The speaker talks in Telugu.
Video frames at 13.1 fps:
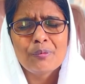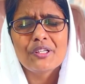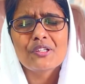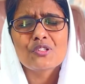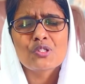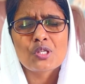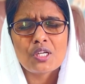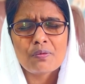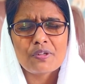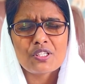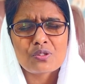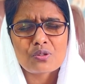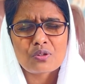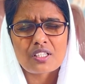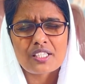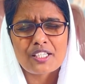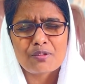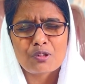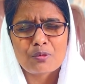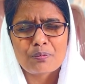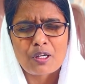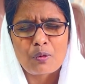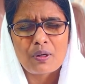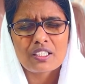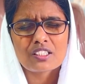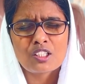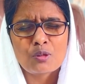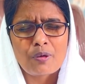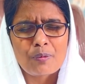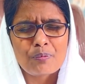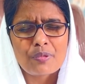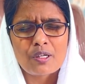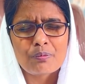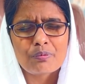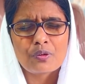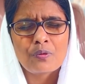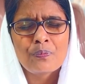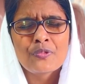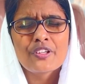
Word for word: మీరు జీవిస్తున్న దేవుడు ప్రవక్తను పంపినప్పుడు